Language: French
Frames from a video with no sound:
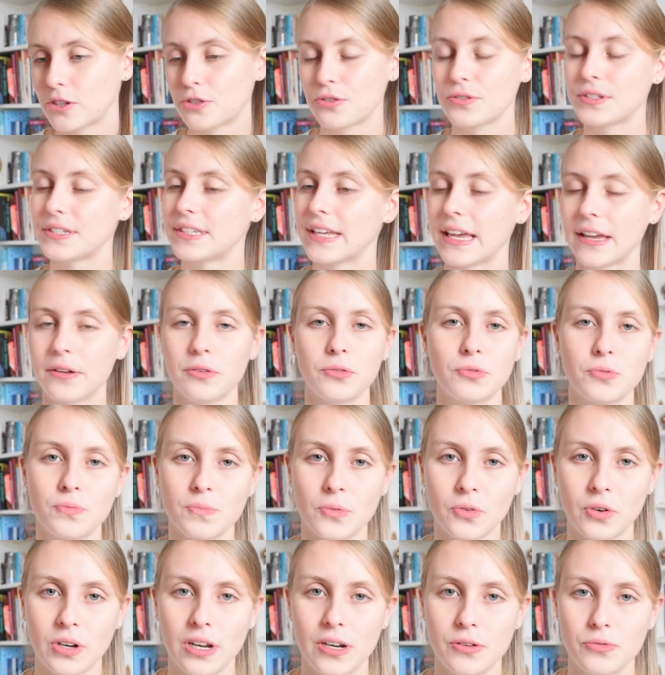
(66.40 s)
Je sais que tout le
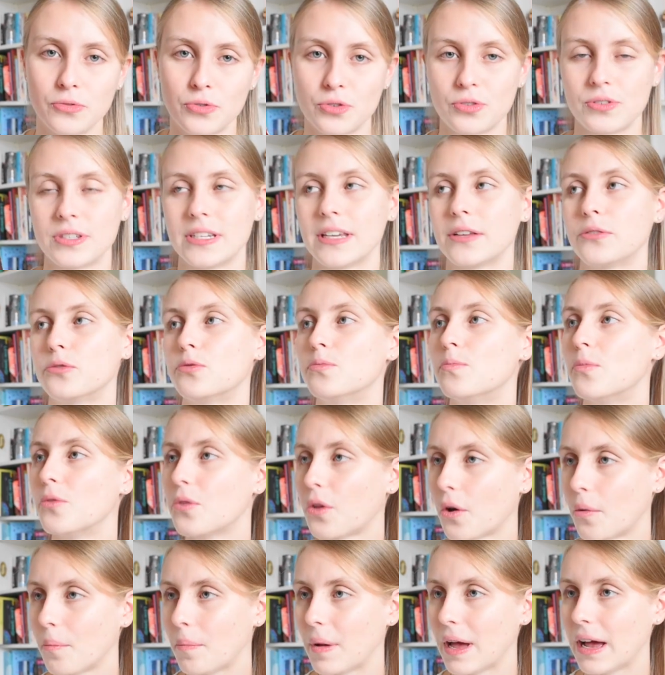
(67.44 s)
monde l'a lu, je sais que tout le monde
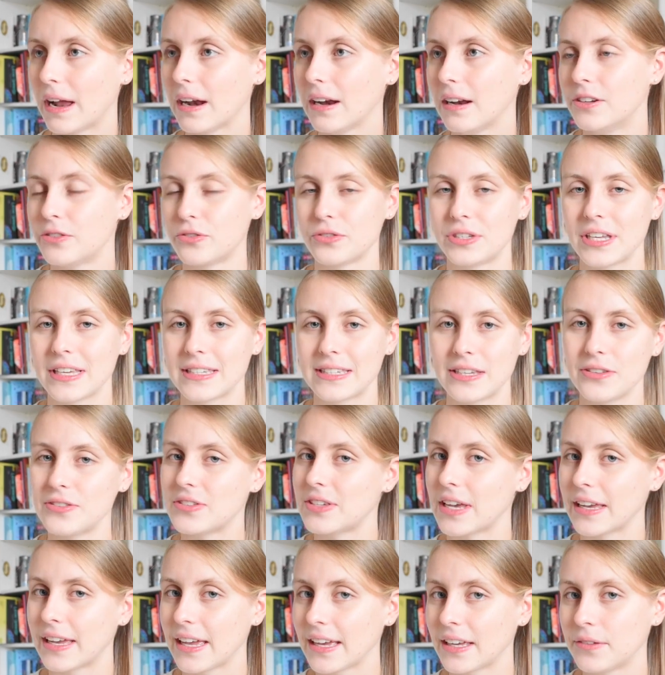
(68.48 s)
en parle, je sais que c'est une
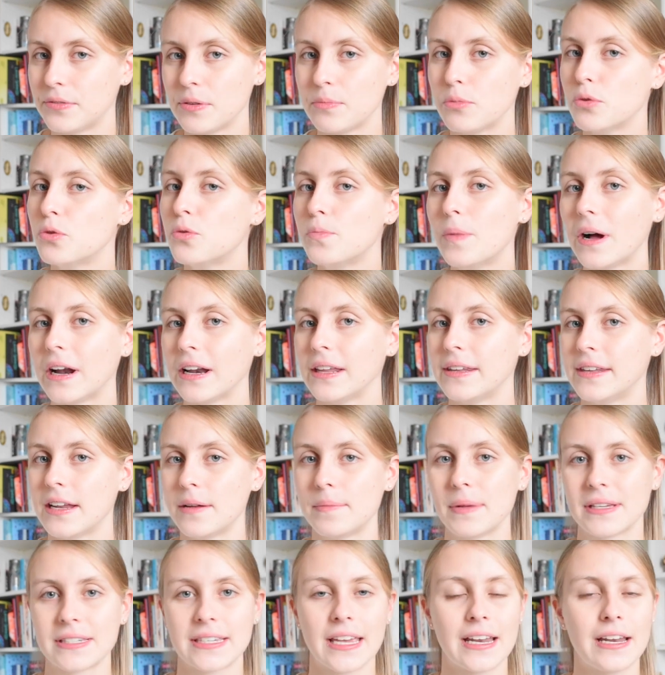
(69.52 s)
saga qui fait beaucoup parler d'elle
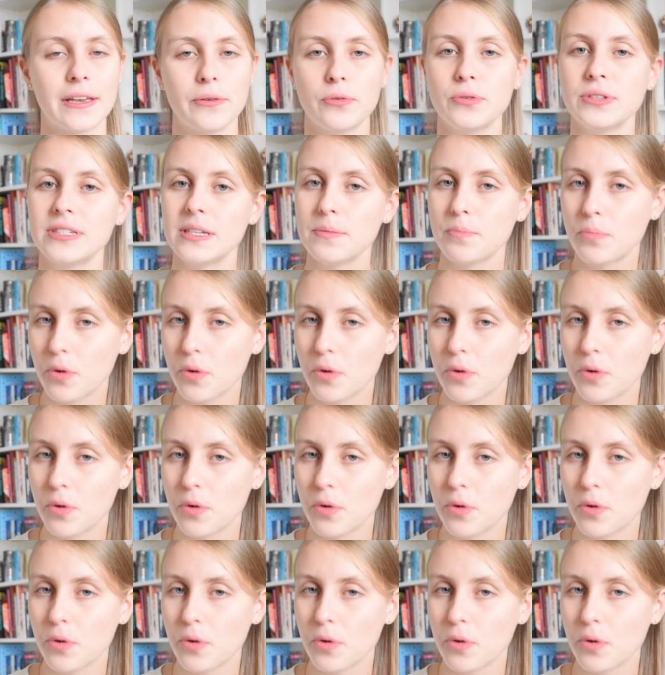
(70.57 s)
parce qu'elle est aussi